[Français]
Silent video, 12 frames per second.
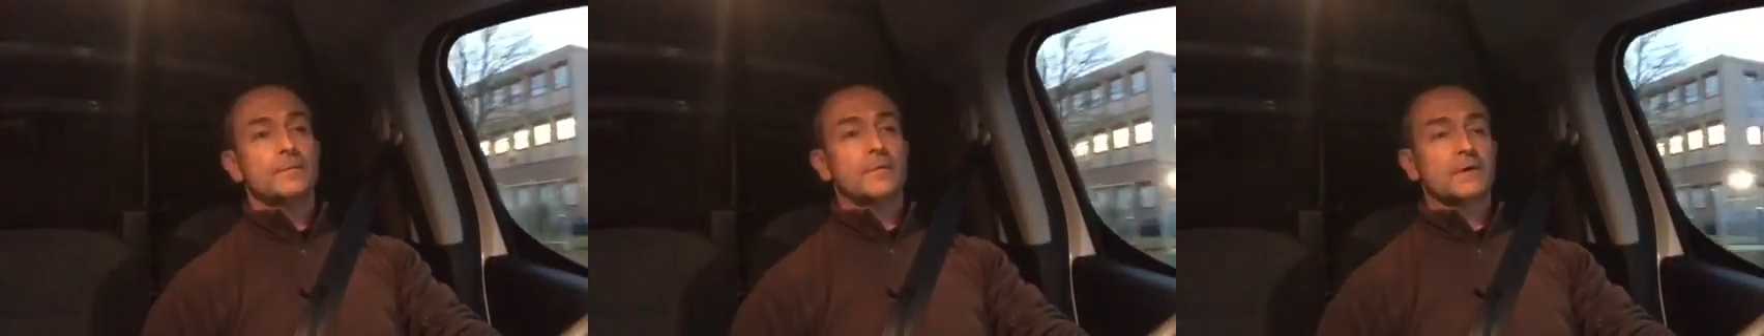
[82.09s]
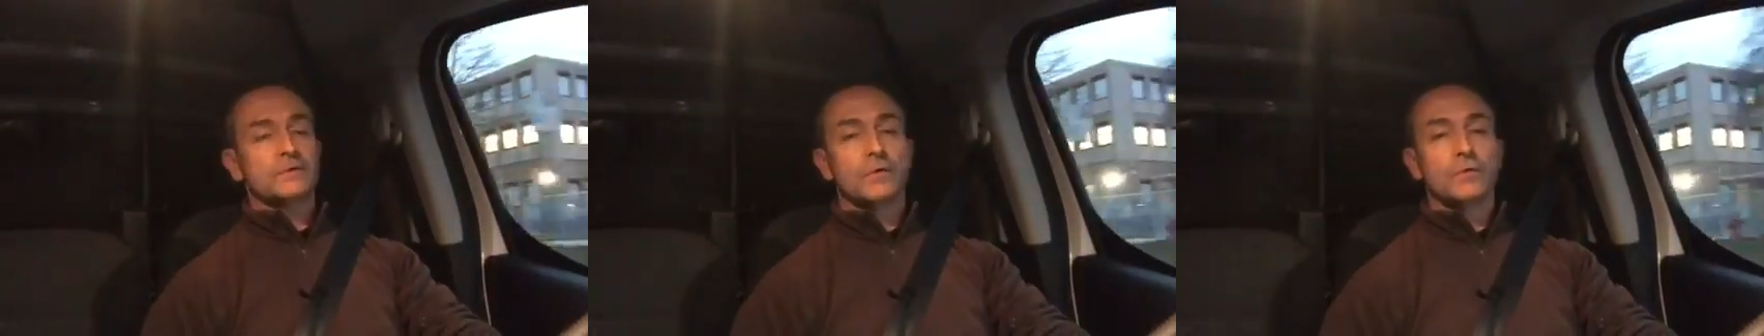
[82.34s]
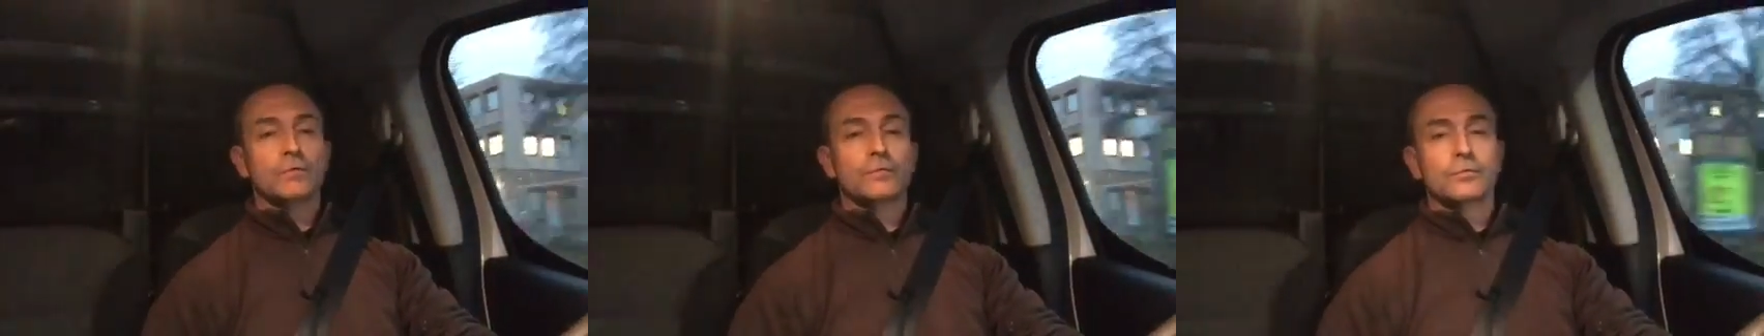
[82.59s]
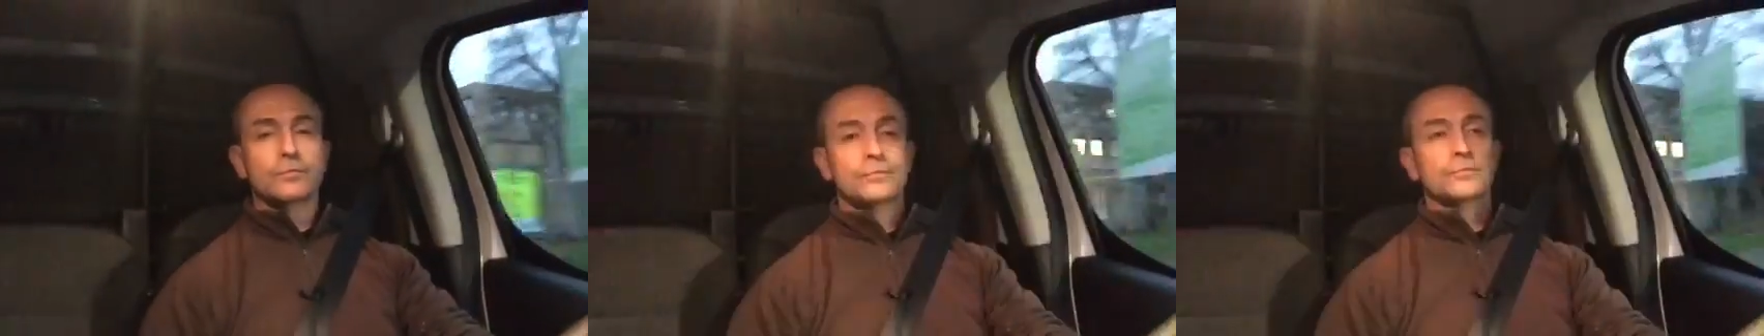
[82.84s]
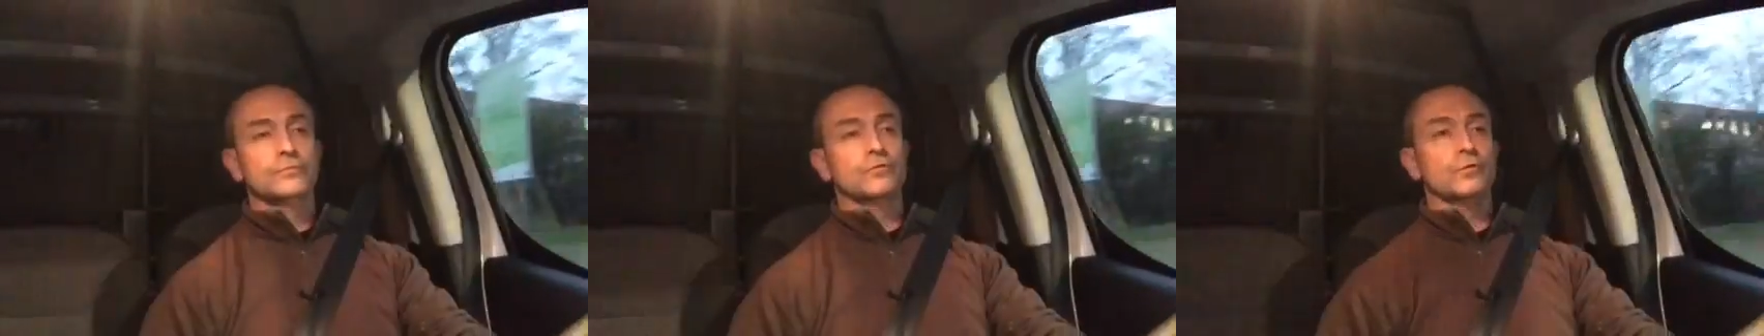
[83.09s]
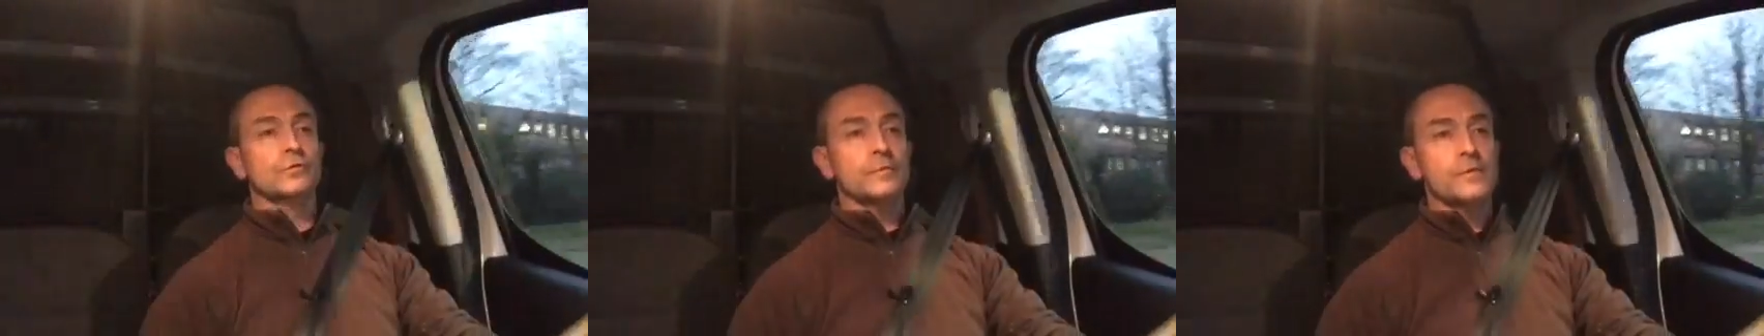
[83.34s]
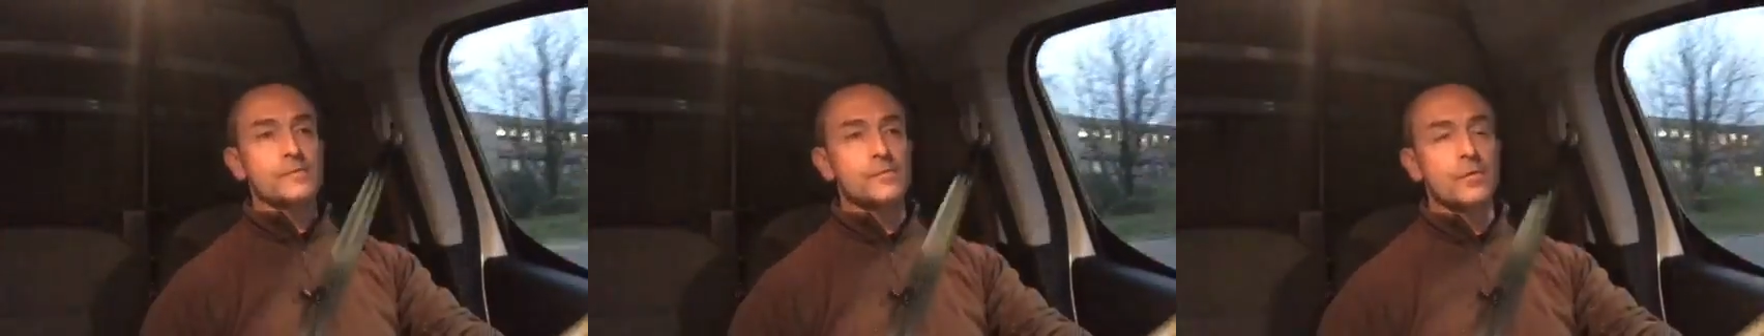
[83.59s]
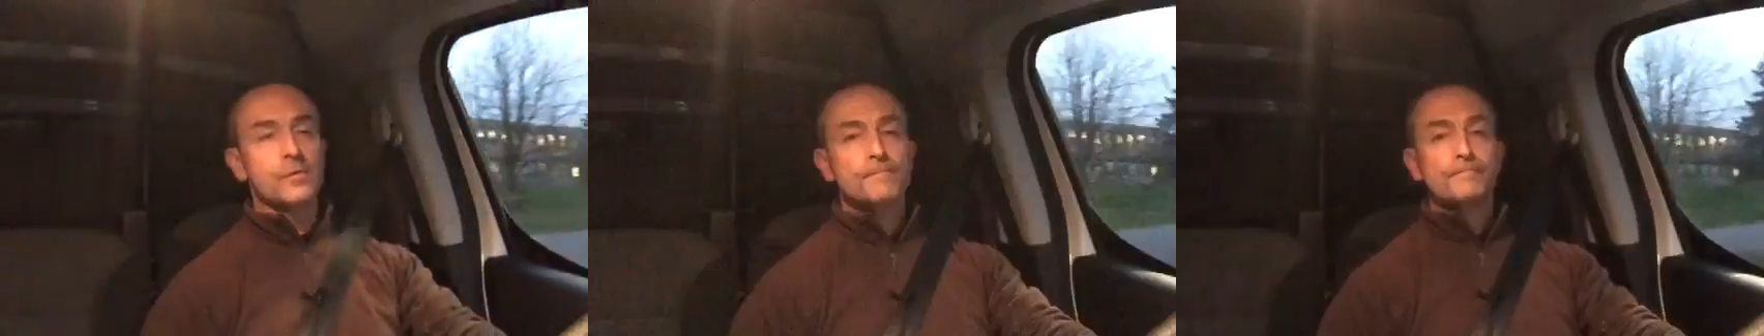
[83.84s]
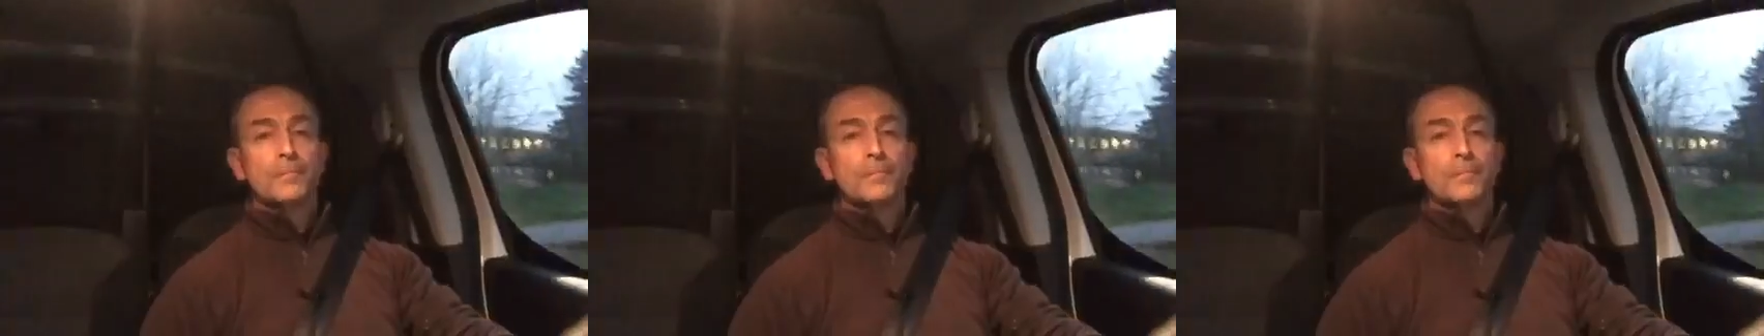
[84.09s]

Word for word: maintenant on tourne quand même euh,